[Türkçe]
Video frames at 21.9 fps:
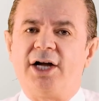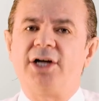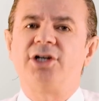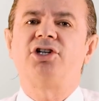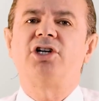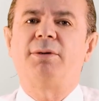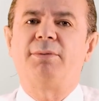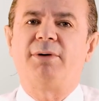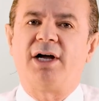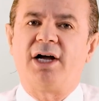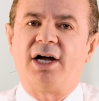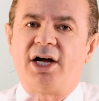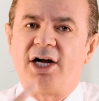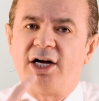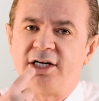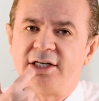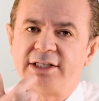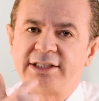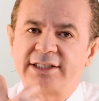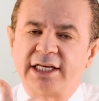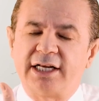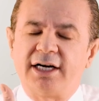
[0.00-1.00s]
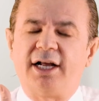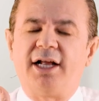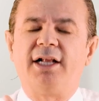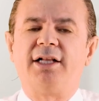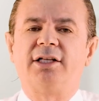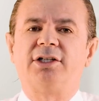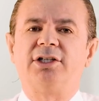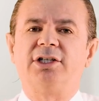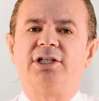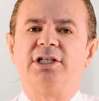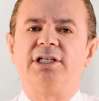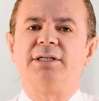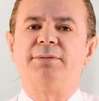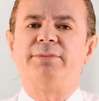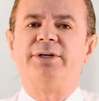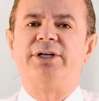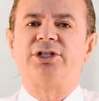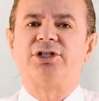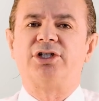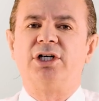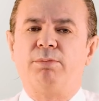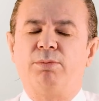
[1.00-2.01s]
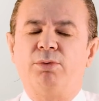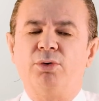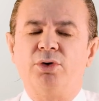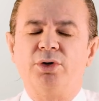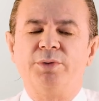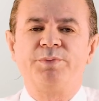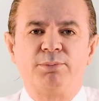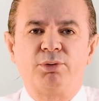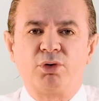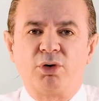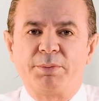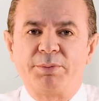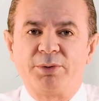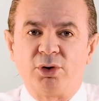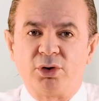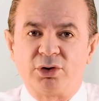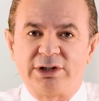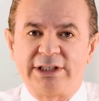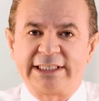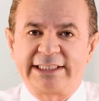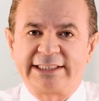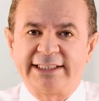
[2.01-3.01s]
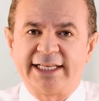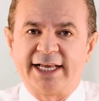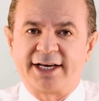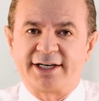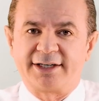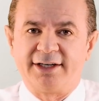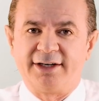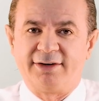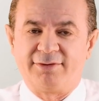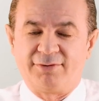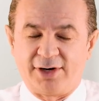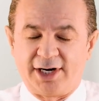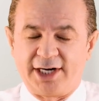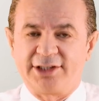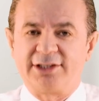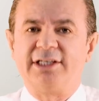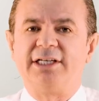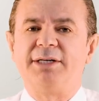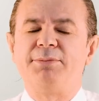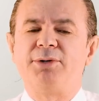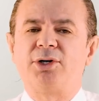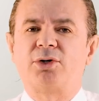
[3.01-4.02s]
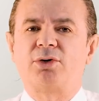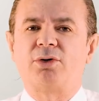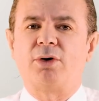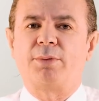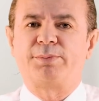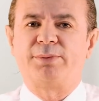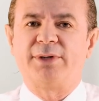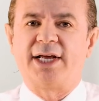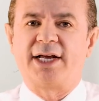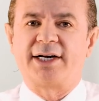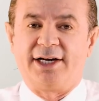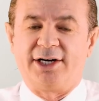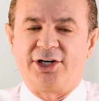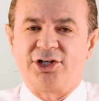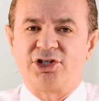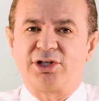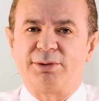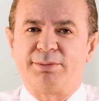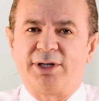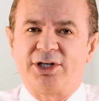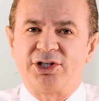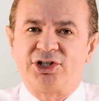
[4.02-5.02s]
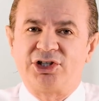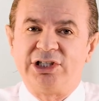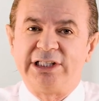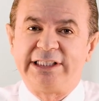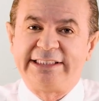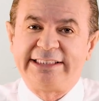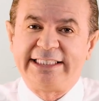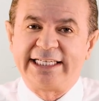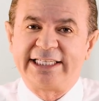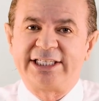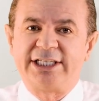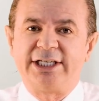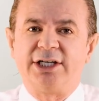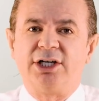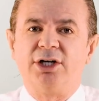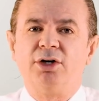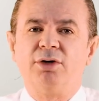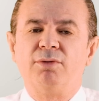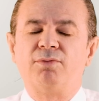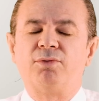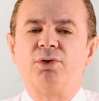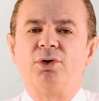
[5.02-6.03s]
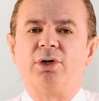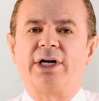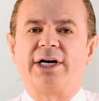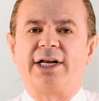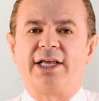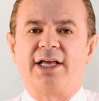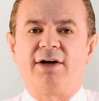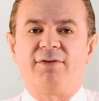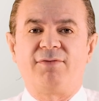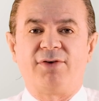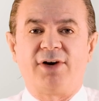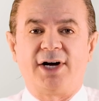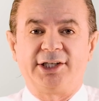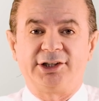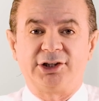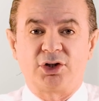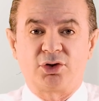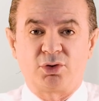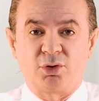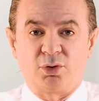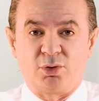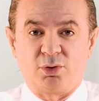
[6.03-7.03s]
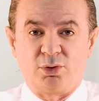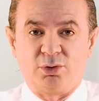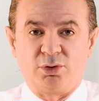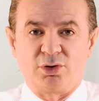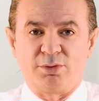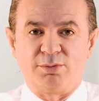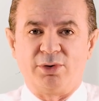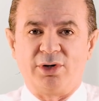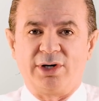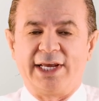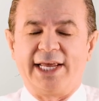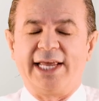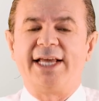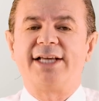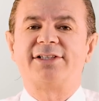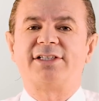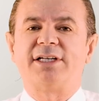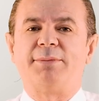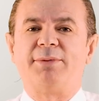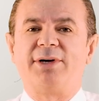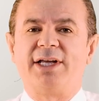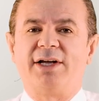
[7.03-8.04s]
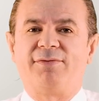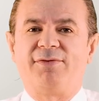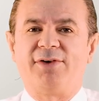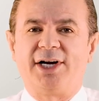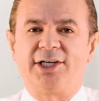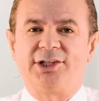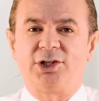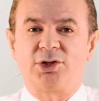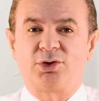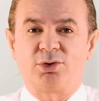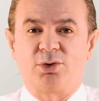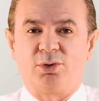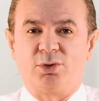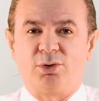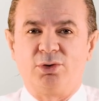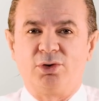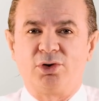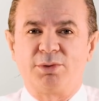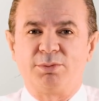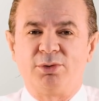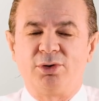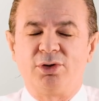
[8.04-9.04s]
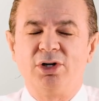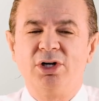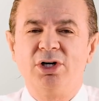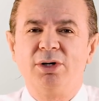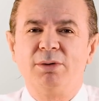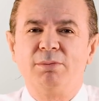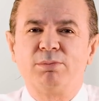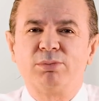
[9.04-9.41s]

Acaba ağızdan aldığımız bu probiyotikler, faydalı mikroplar acaba ciltteki floraya faydası olur mu? Egzamaya faydası olur mu?